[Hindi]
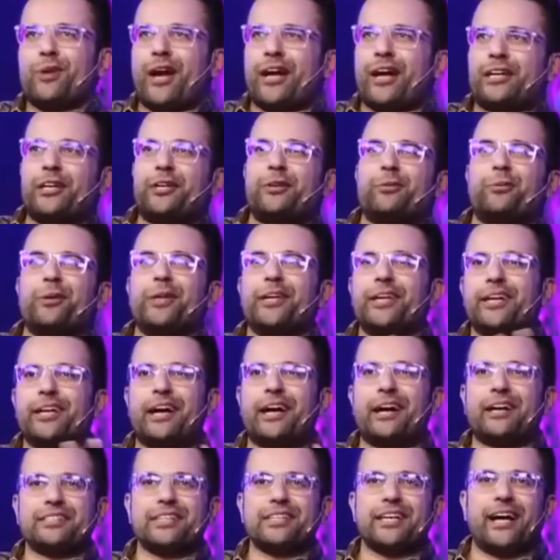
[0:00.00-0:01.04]
जो एटीट्यूड है ये
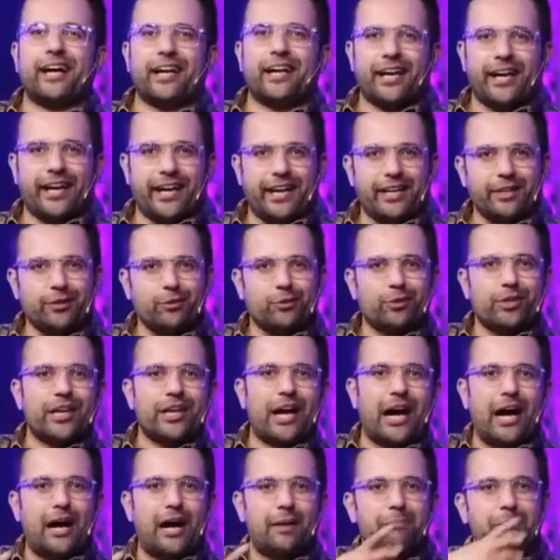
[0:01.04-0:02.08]
कहां से आ रहा है क्योंकि
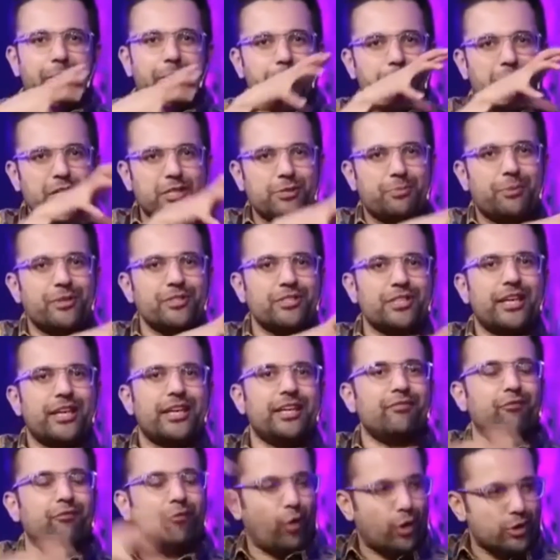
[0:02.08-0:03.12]
आप बचपन से
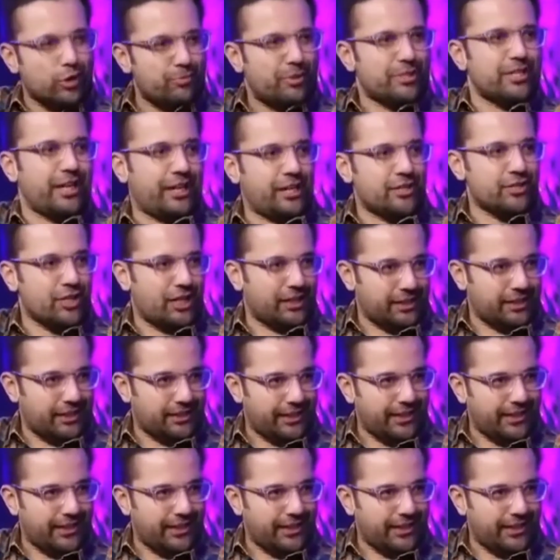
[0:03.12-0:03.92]
ही फौज में जाना चाहते